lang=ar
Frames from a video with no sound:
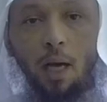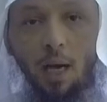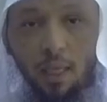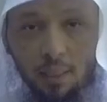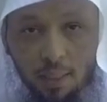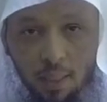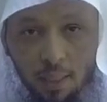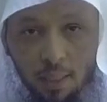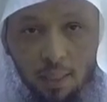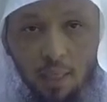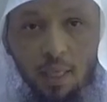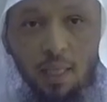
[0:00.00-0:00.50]

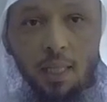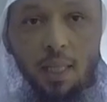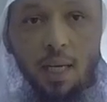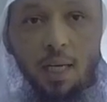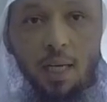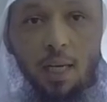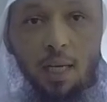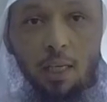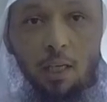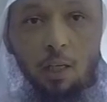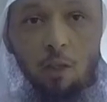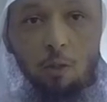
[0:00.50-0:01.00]
أتدري
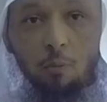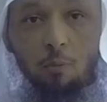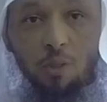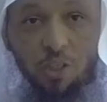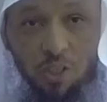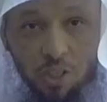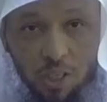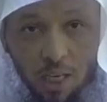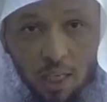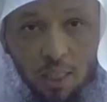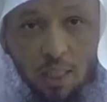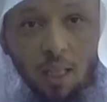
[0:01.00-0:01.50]
ذاك اليوم
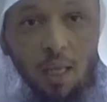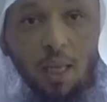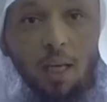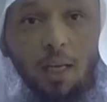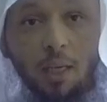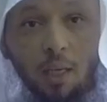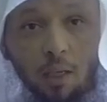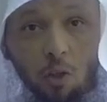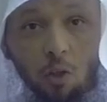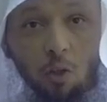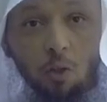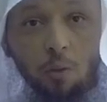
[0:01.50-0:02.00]
نسيت
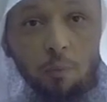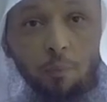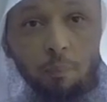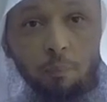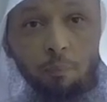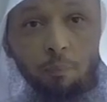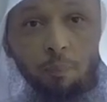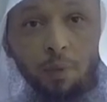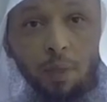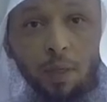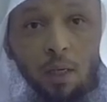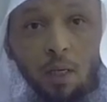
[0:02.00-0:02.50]
ذاك اليوم
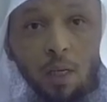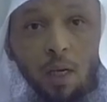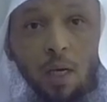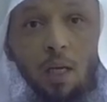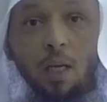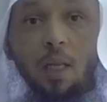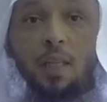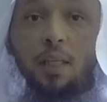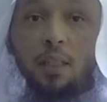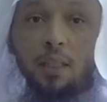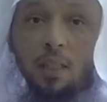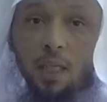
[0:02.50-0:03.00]

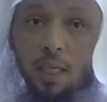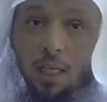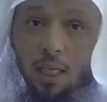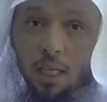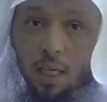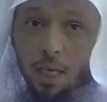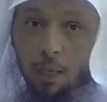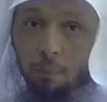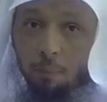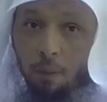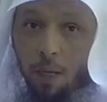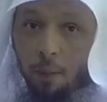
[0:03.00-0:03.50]
الذي
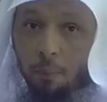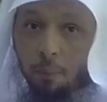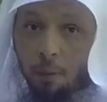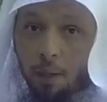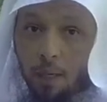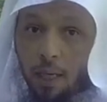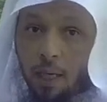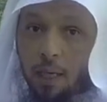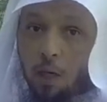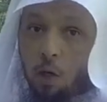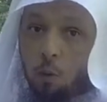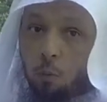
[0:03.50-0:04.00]
طرق الباب
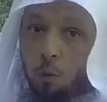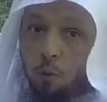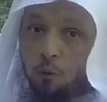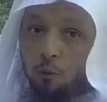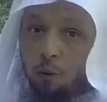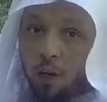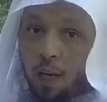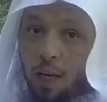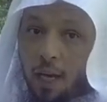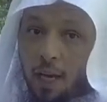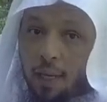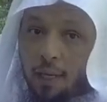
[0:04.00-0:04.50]
عليك أبو
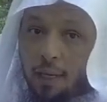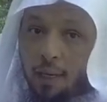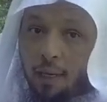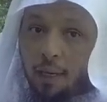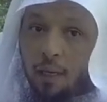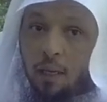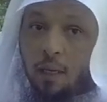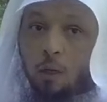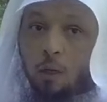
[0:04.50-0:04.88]
فلان